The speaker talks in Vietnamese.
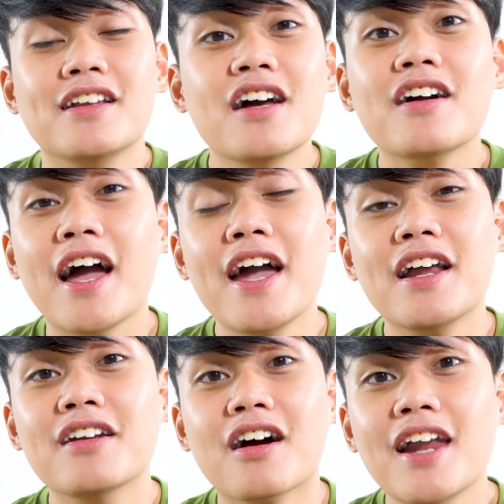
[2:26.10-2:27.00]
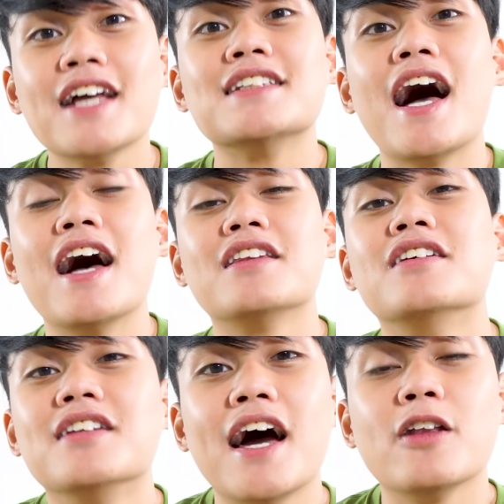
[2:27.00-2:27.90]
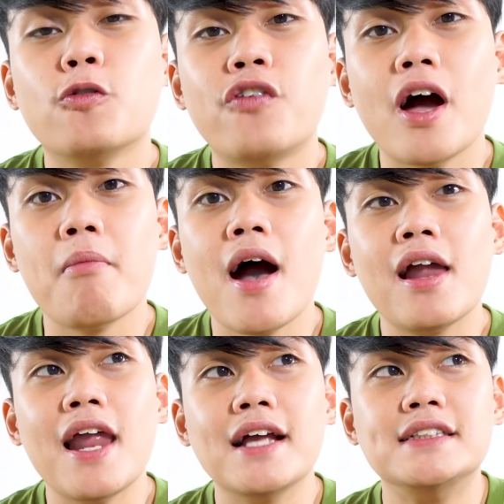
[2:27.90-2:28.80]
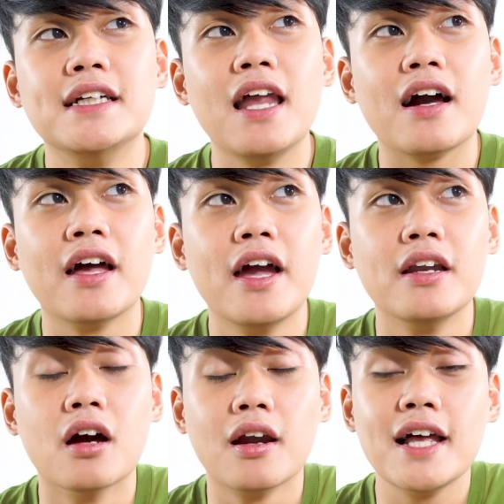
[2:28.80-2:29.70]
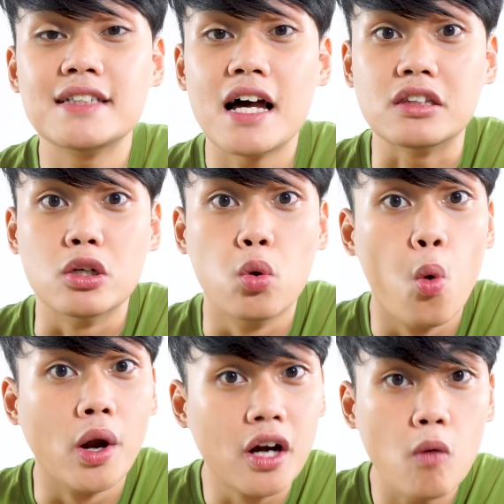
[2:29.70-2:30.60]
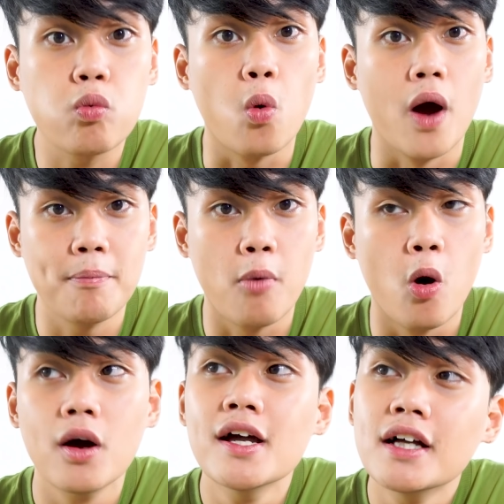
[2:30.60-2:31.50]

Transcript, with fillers: nhưng cái hình được leak ra từ 9 to 5 Max lại chính là cái hình được leak ra từ nguồn gốc của Apple